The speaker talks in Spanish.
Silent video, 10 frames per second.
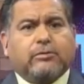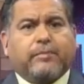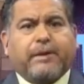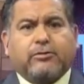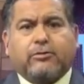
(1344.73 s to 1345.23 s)

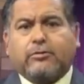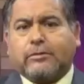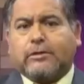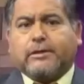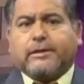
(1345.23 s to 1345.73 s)
un
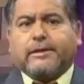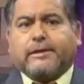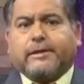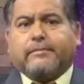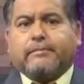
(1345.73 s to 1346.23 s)
despacho
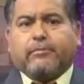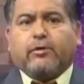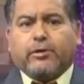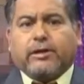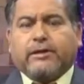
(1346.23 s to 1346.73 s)
eh,
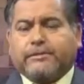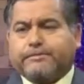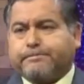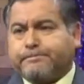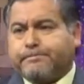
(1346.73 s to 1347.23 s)
muy